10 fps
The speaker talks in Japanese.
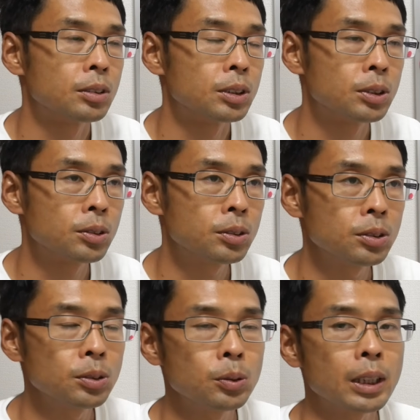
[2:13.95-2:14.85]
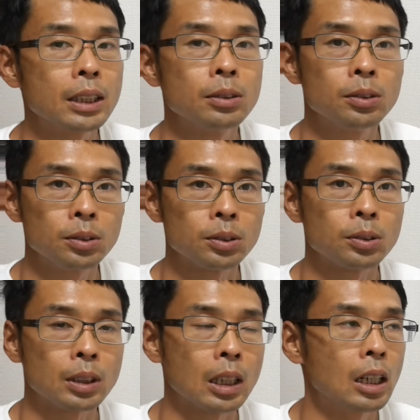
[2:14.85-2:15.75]
その食とか脳
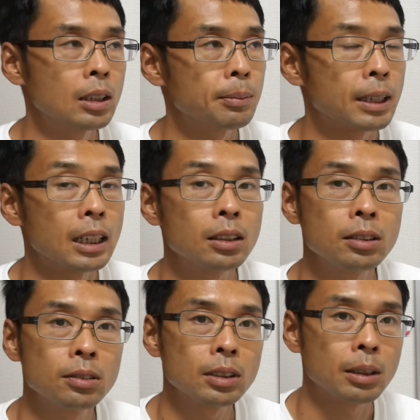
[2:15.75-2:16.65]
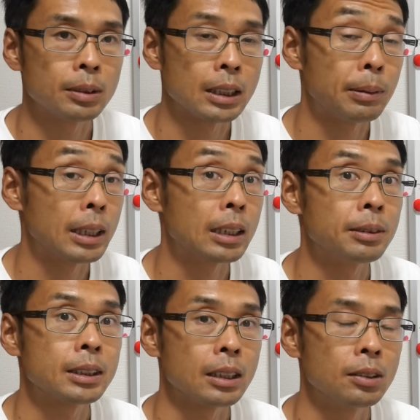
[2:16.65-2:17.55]
とか、あとはまあ環境とかもたまにや
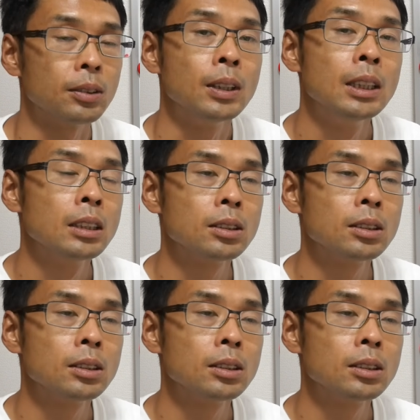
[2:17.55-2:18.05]
りますけど、